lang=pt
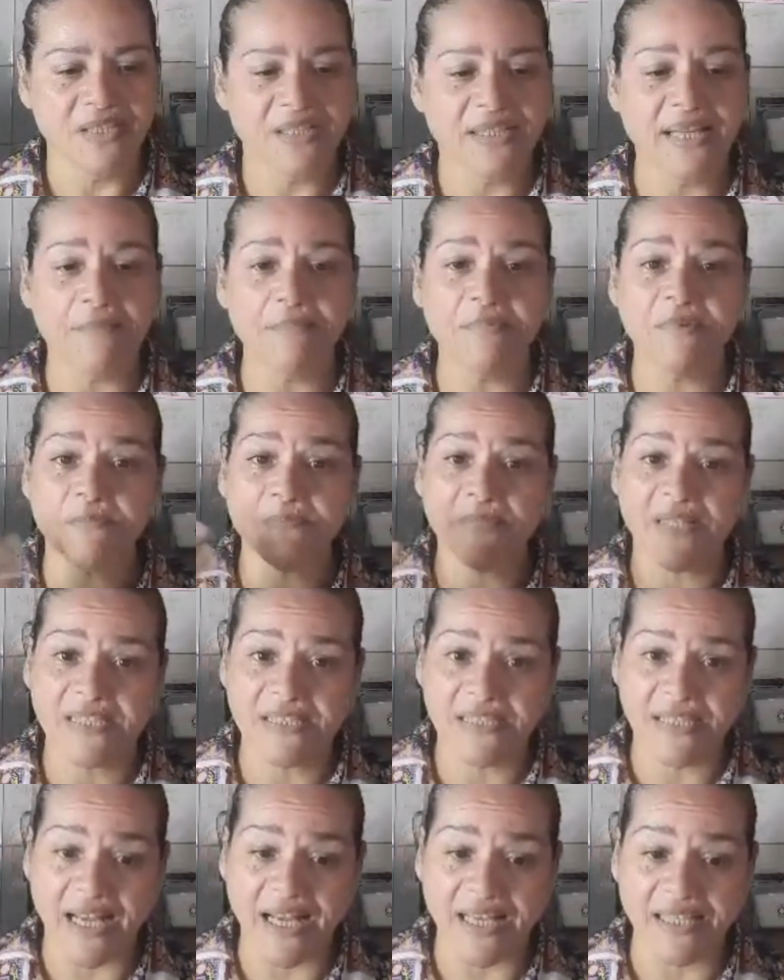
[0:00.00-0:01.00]
Tempos mais
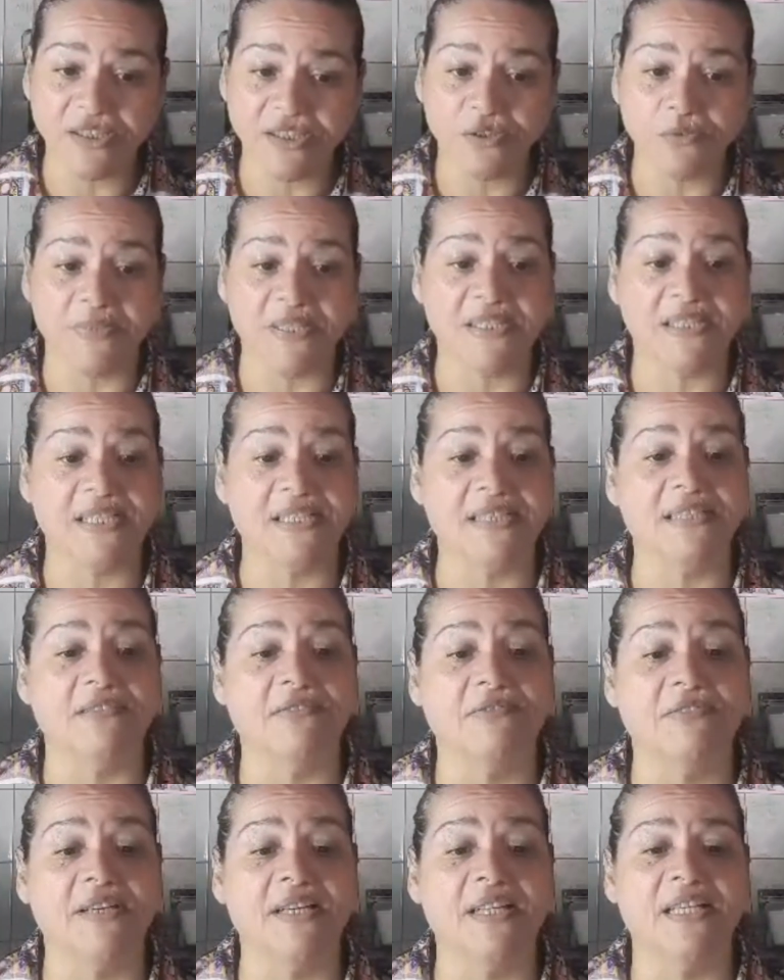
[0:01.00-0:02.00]
tarde, numa
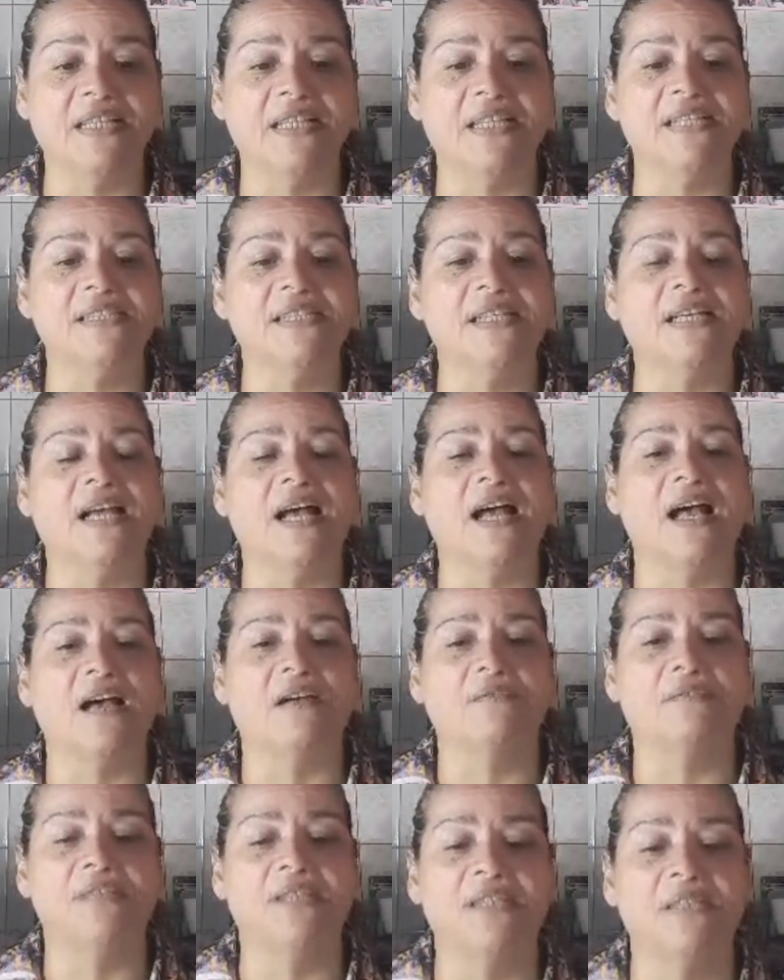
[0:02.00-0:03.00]
sexta-feira, a terceira
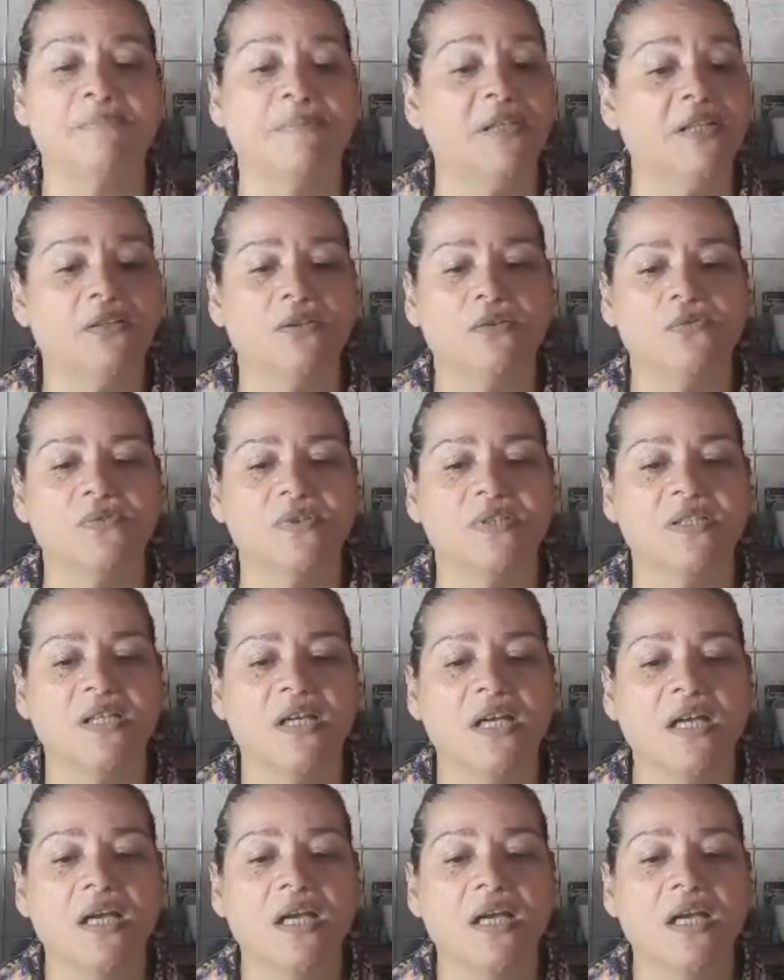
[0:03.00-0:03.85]
árvore espantou-se,